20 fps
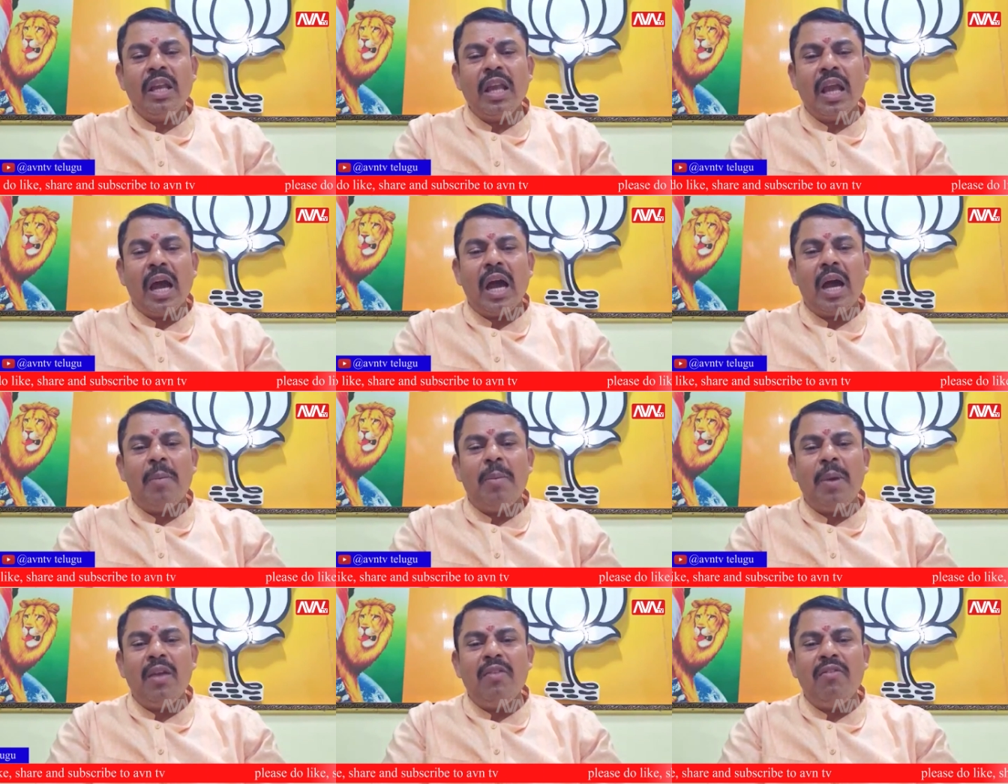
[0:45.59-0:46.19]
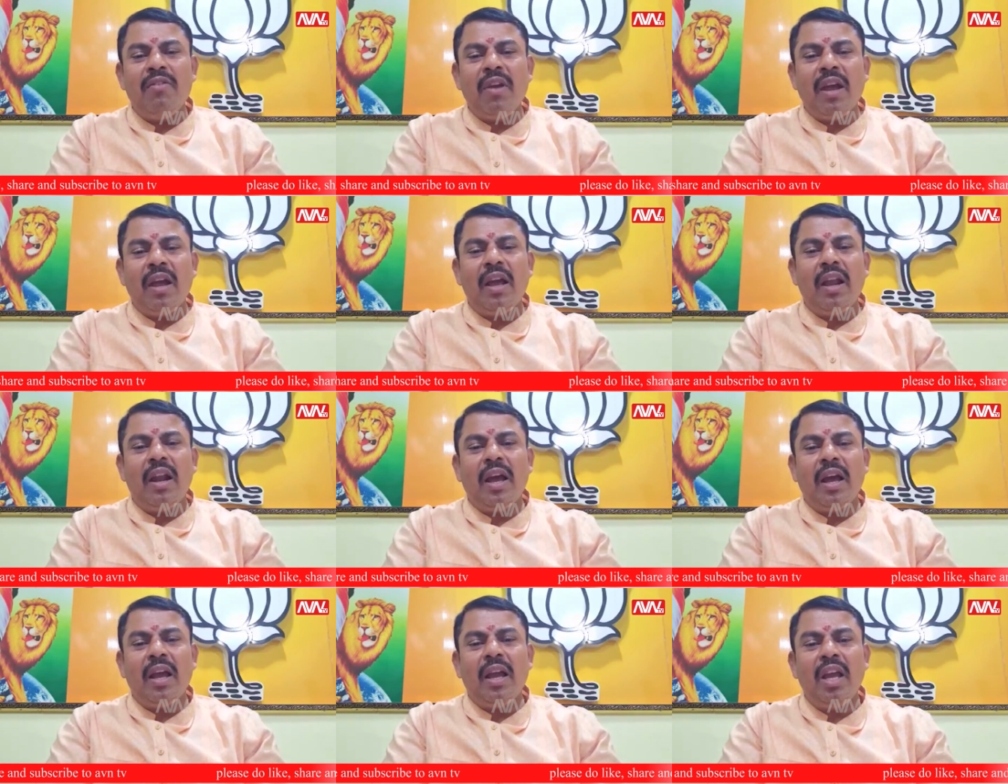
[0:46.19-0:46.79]
యాభై
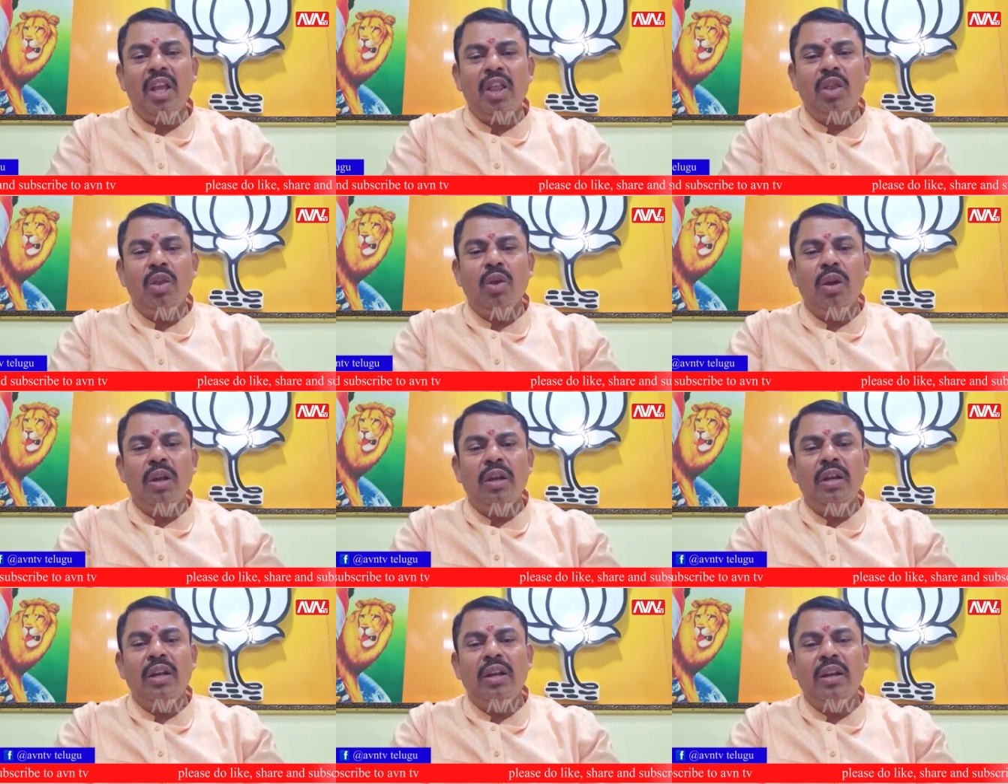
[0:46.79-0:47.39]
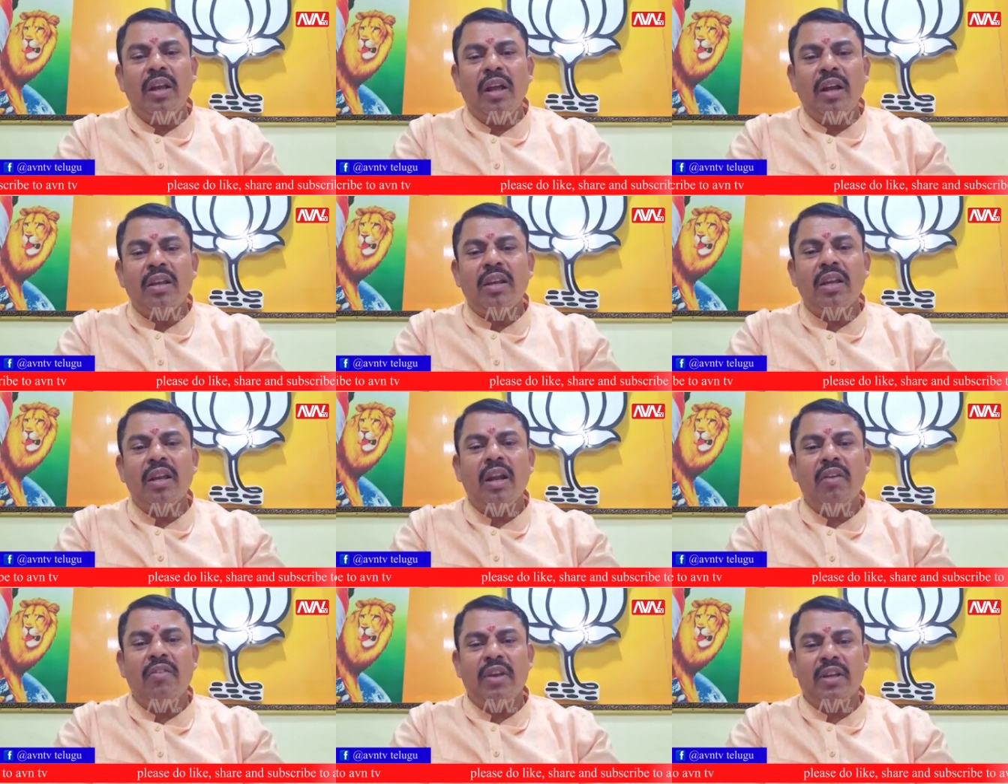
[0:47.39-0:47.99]
వేల హిందువులని
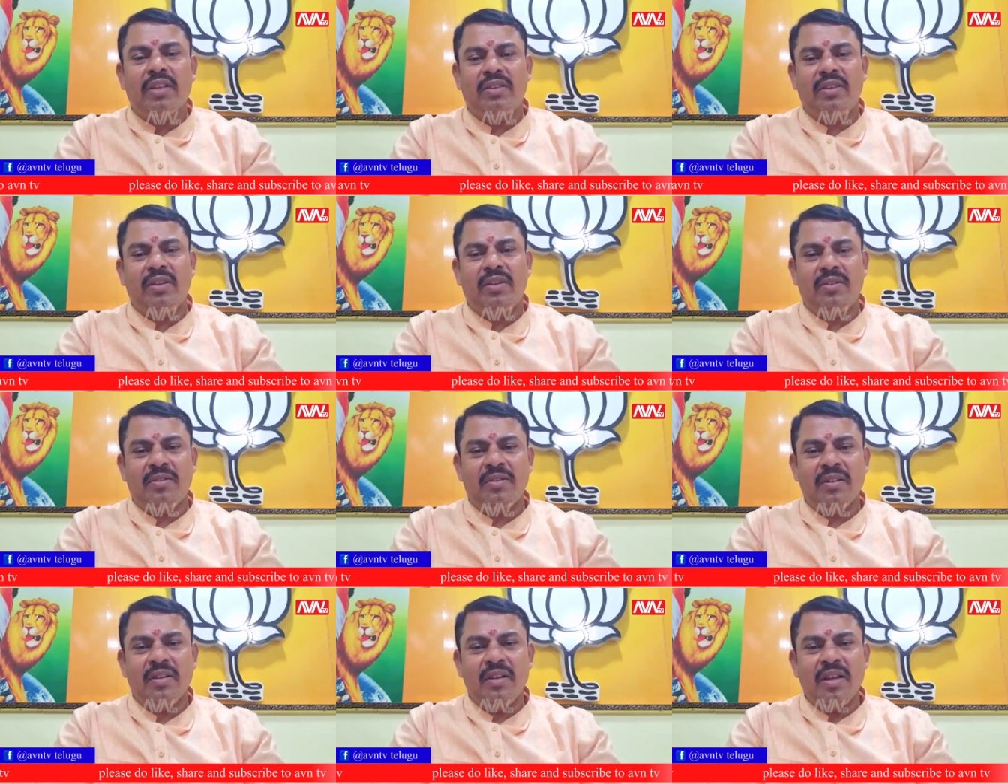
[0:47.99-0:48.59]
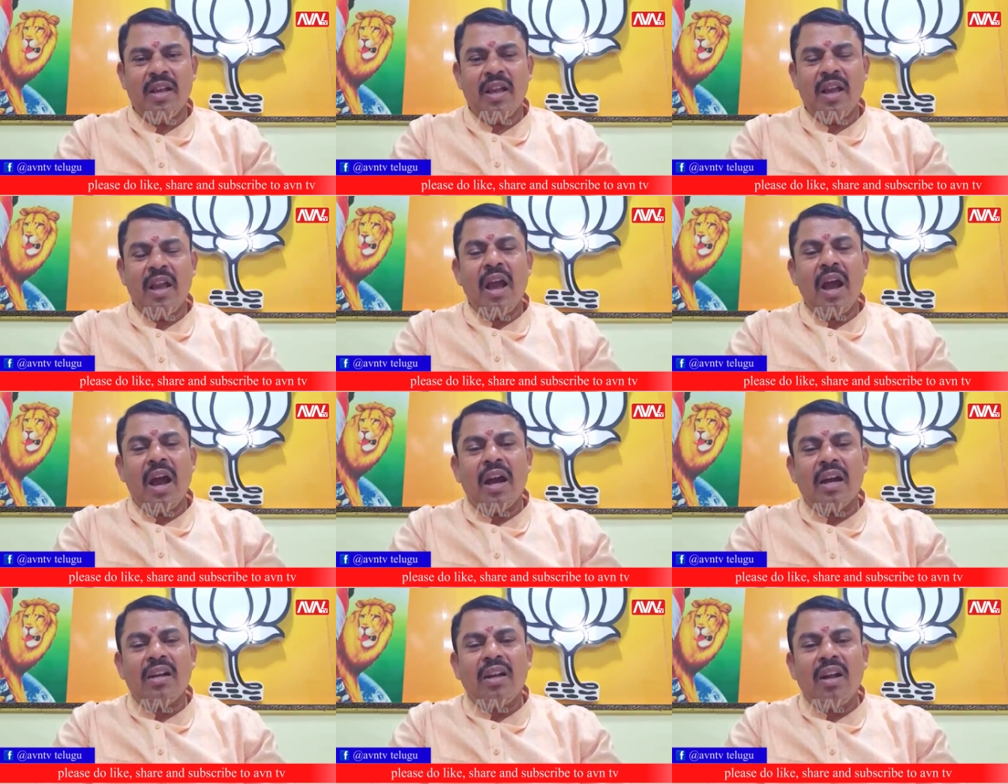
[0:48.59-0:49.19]
నరికిన వ్యక్తి
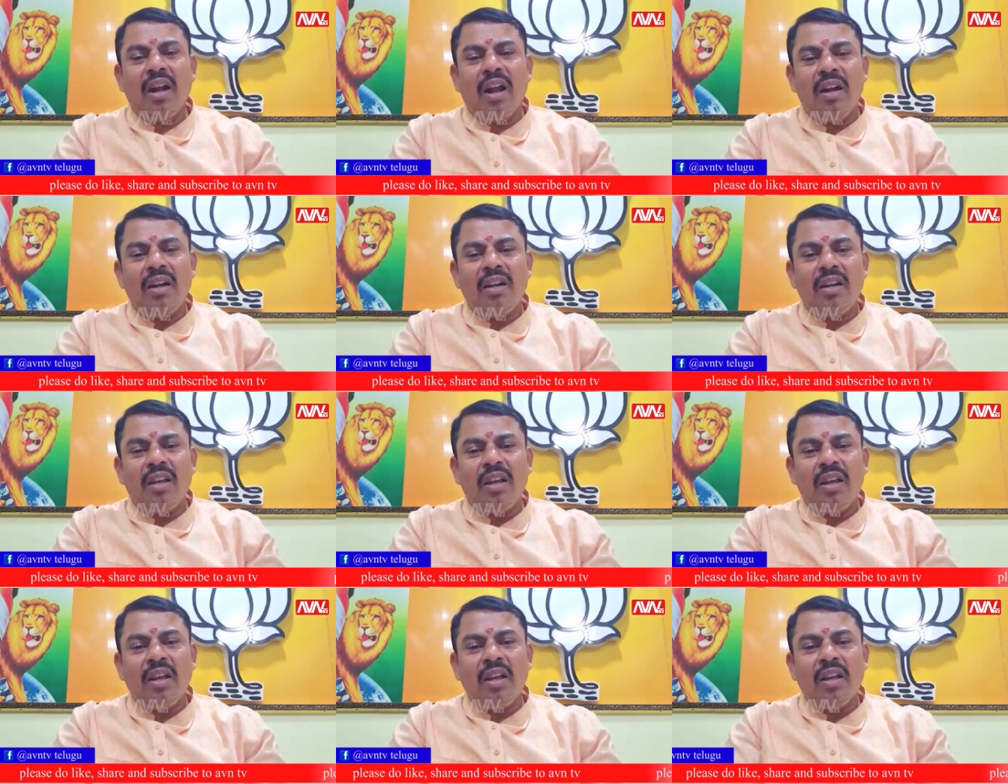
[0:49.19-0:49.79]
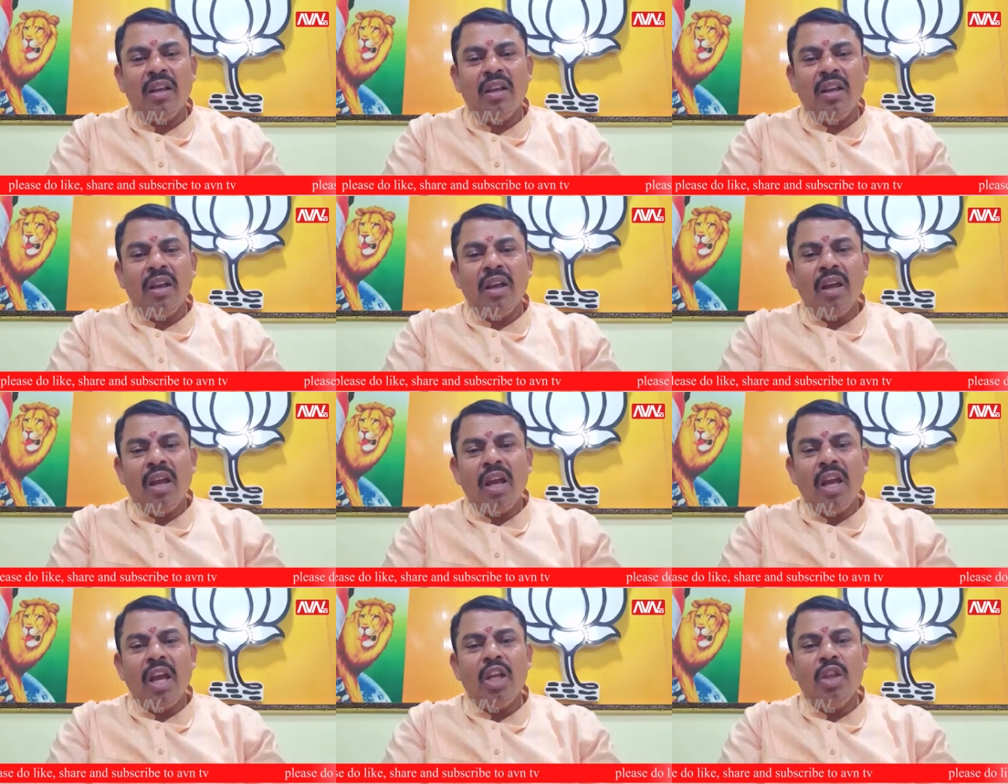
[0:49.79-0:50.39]
అట్లాంటి
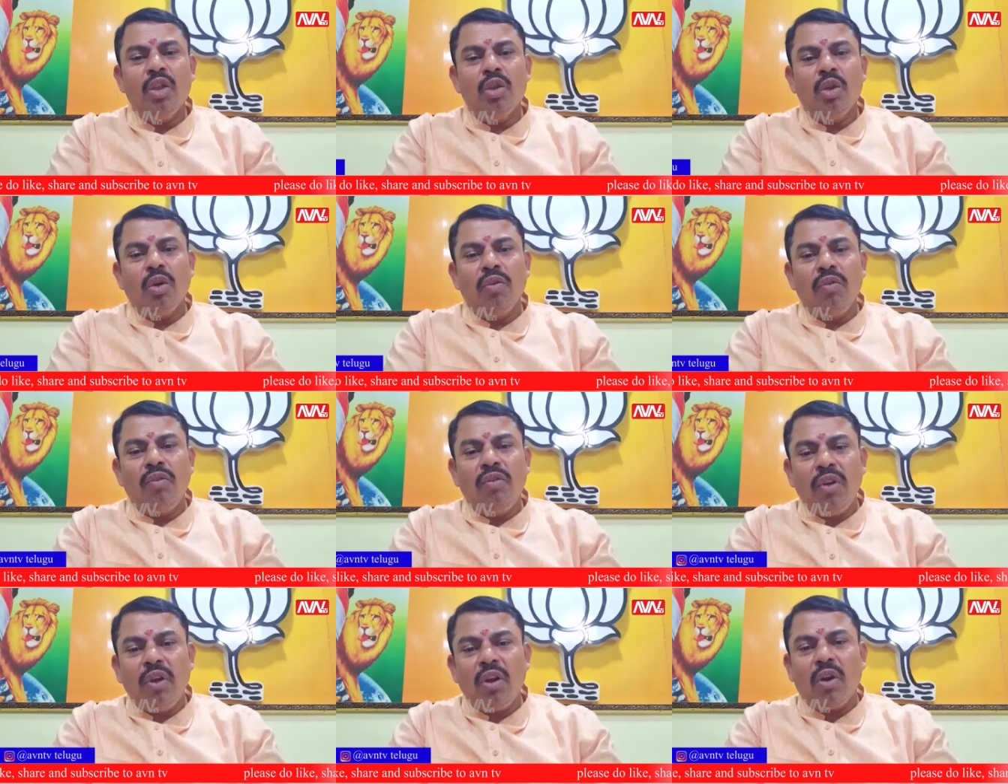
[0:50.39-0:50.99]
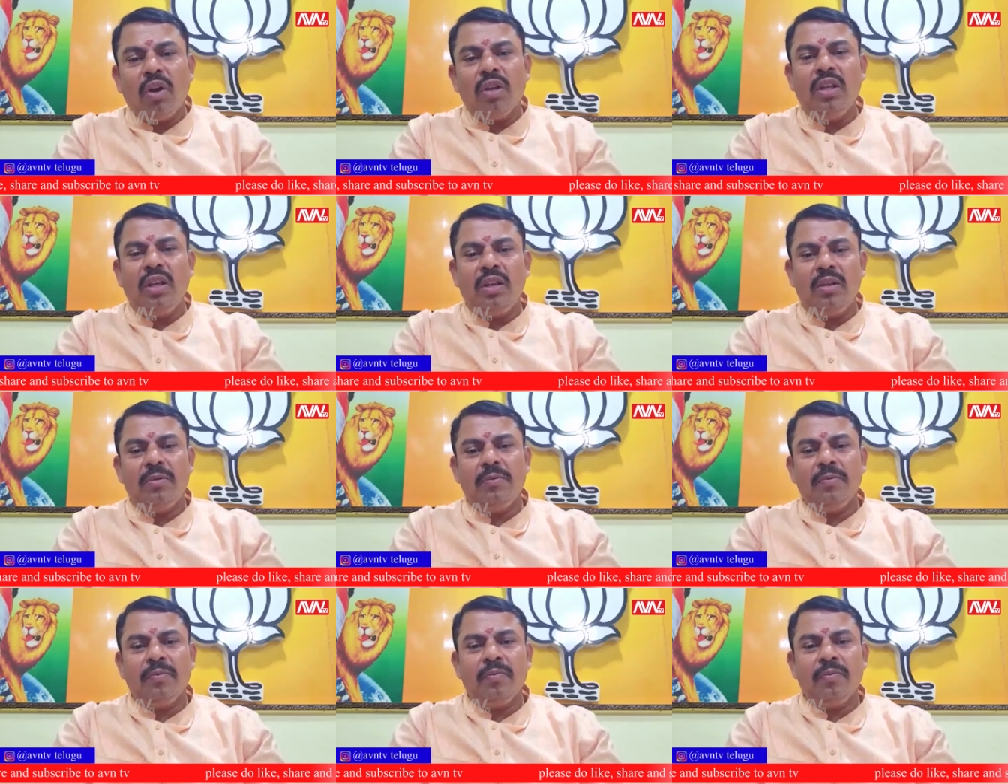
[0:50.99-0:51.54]
హిందూ విరోధి